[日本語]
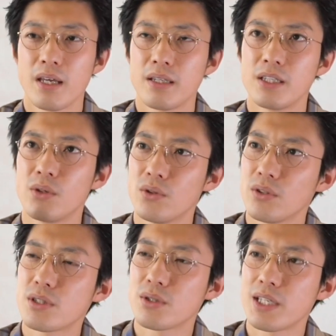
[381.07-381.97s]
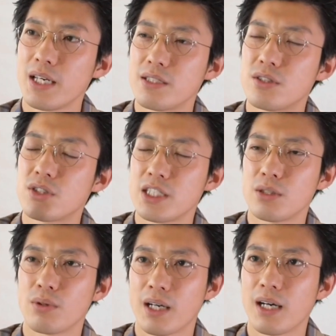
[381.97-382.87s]
日本の素材、土
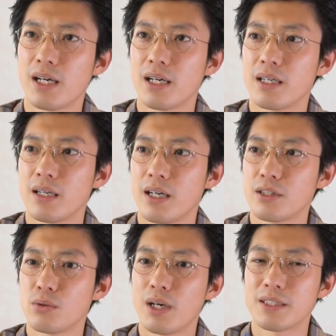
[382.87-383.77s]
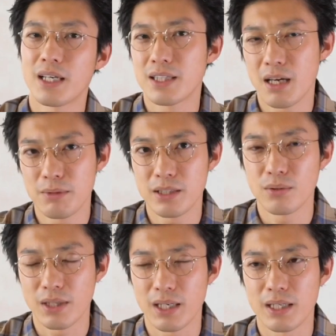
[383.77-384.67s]
とかあとは畳
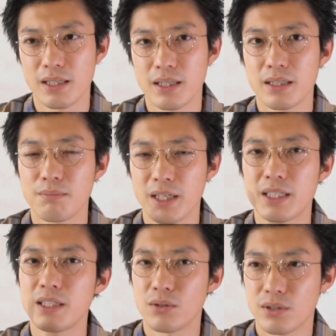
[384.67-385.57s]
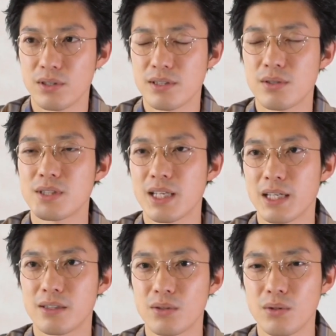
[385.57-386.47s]
とか、まあ、木の素
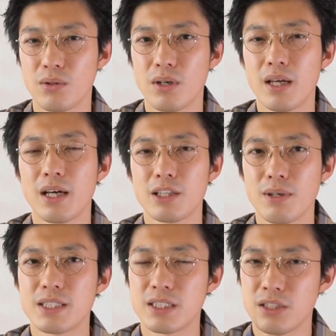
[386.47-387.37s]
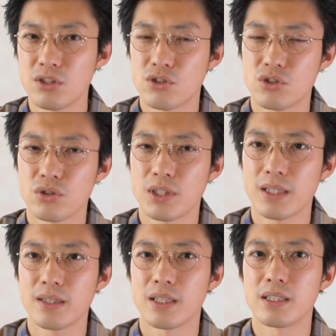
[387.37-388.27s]
材と、あとは真鍮
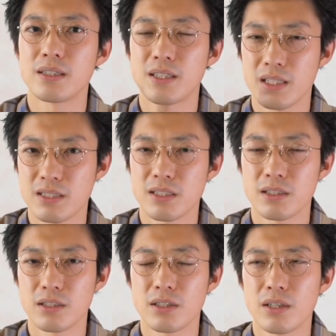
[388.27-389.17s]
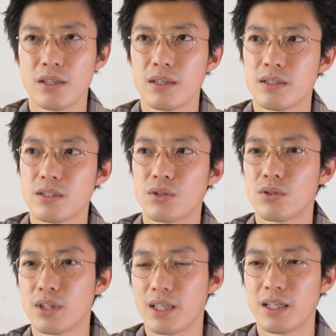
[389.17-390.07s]
だったり鉄、その
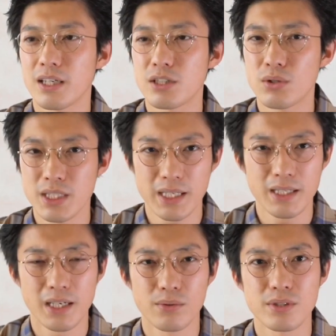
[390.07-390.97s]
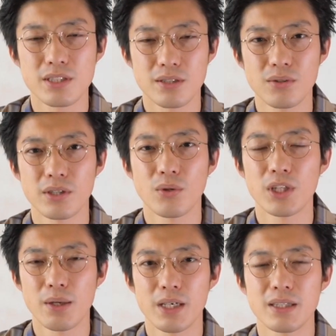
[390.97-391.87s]
ようなね、なんか素材感をすごいこ
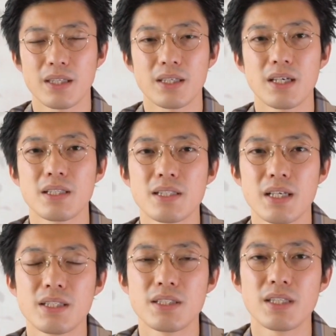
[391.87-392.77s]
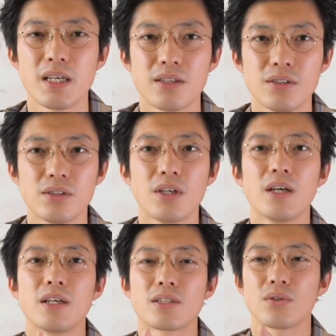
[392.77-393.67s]
だわって厳選している、
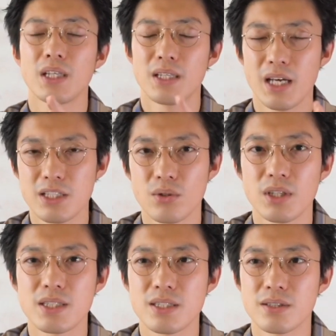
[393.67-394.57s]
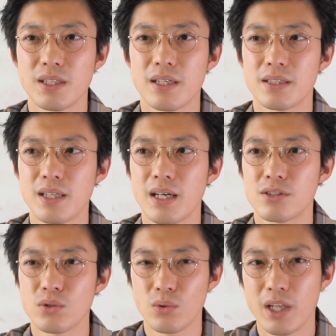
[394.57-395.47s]
そんな内装で作られた
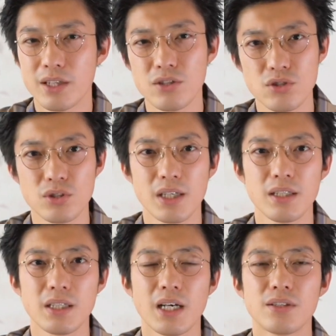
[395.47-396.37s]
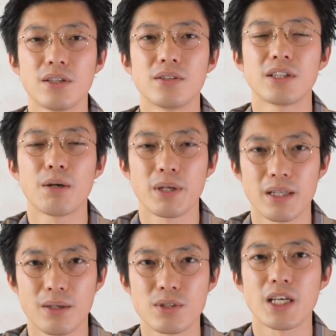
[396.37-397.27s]
ちょっとラグジュアリー感のあるカフェ
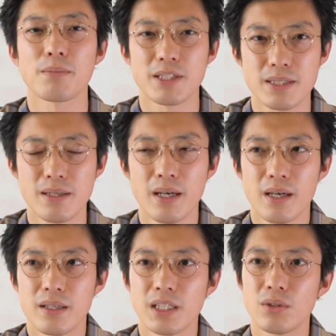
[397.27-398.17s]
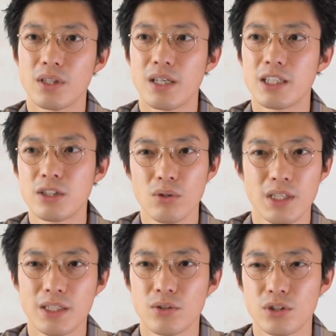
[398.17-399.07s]
でございます。なのでね、一人
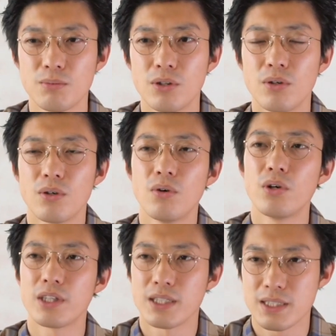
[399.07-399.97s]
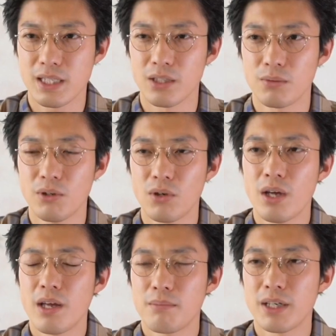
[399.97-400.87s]
で行くことも多いんですけれども、
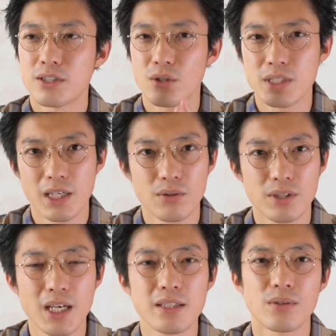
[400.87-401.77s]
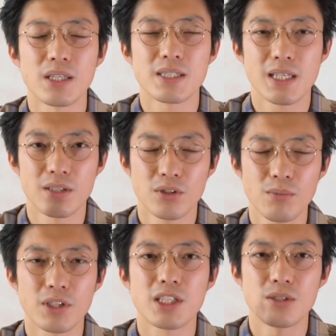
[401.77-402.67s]
まあ、女性とデートで使うのに
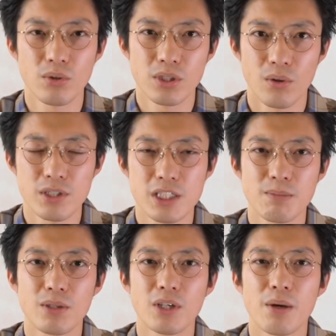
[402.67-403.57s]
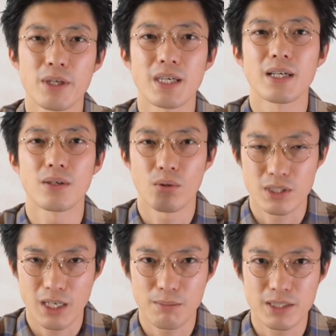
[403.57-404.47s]
も非常におすすめのカフェでご
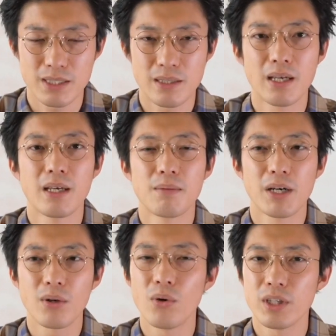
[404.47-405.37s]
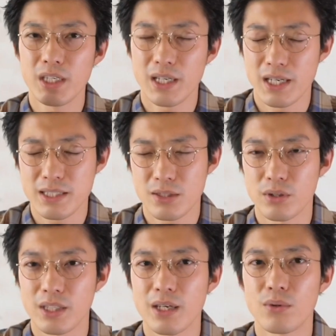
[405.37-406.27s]
ざいます。まあ、コーヒーがす
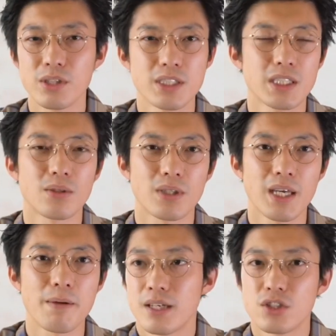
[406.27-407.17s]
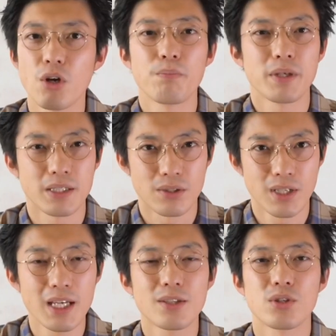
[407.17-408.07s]
ごいね美味しいので、ショッピングの
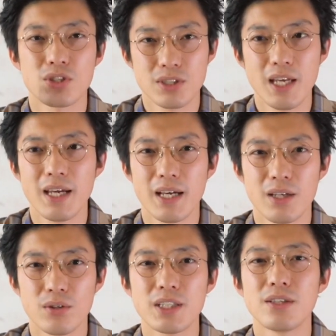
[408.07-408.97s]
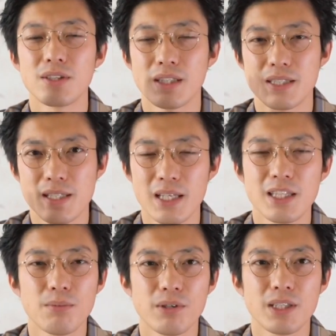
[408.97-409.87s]
ね途中であの息抜きで使っ
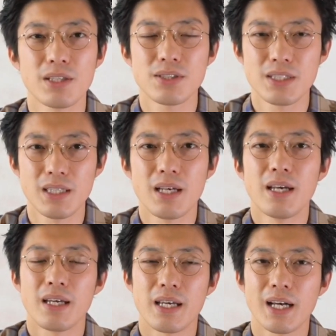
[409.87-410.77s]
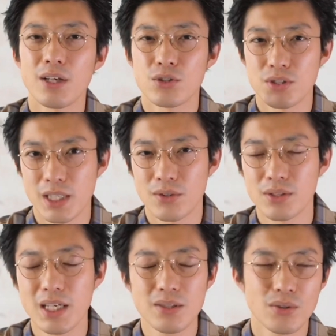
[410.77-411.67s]
てもいいですし、えー、彼女さんと
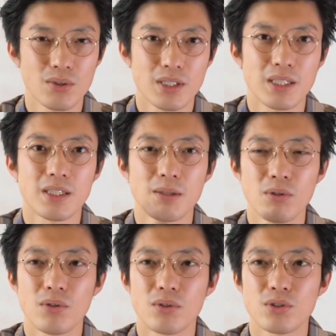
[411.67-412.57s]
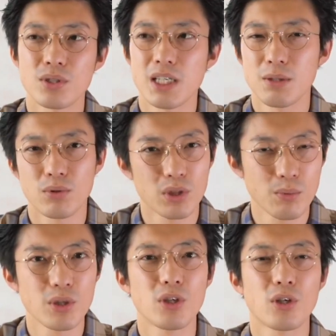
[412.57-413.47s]
デートの時に行っても女性にもとて
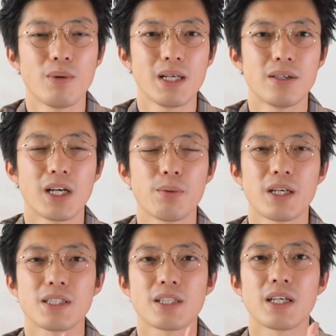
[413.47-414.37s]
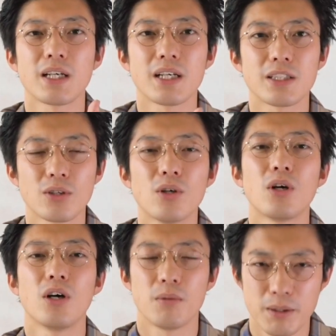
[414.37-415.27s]
も喜ばれるカフェなんじゃないかなと
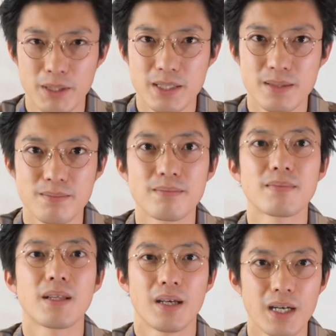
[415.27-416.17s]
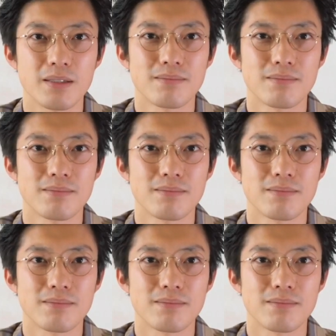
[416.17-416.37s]
思います。はい